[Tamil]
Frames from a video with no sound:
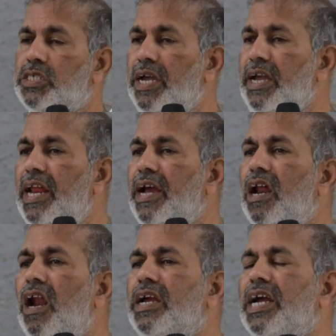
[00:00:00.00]

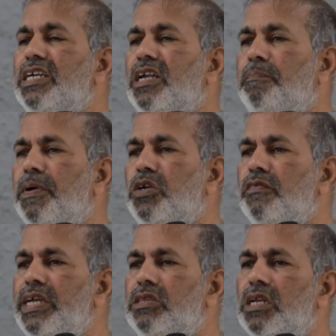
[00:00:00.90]
சங்கிலிகளால் கட்டப்பட்டு
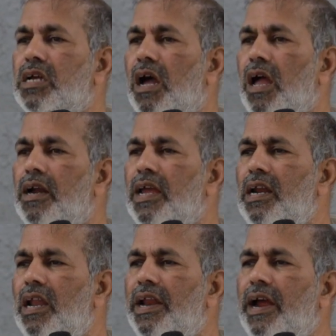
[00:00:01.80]
வைத்திருக்கிறார்கள்
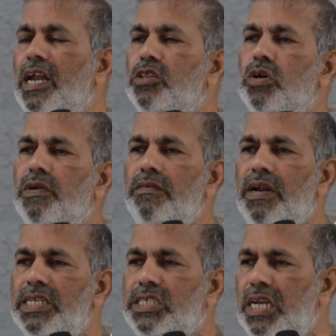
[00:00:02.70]
எல்லாரையும் அழித்து
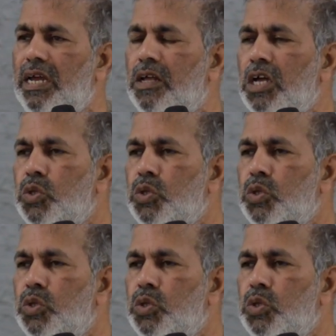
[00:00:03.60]
விடவில்லை சில